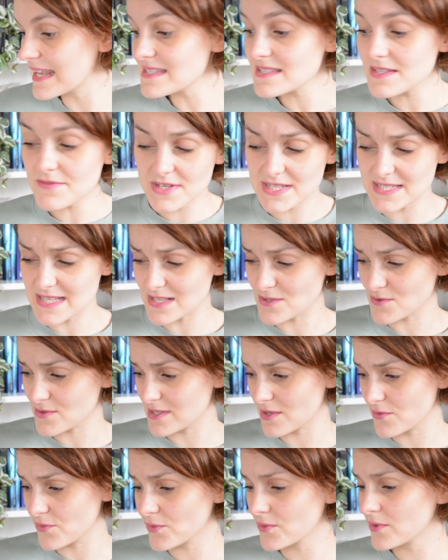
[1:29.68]
La
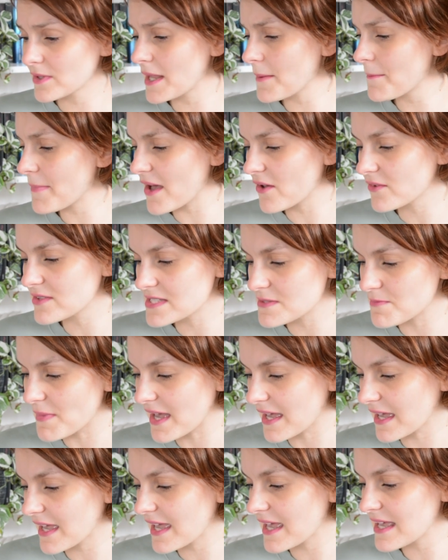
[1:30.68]
civilisation s'effondre, les parents
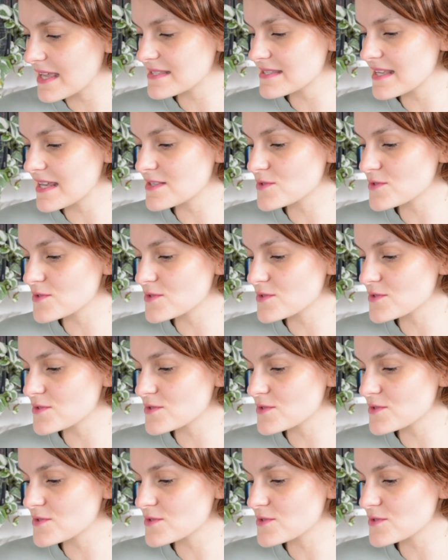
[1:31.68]
disparaissent,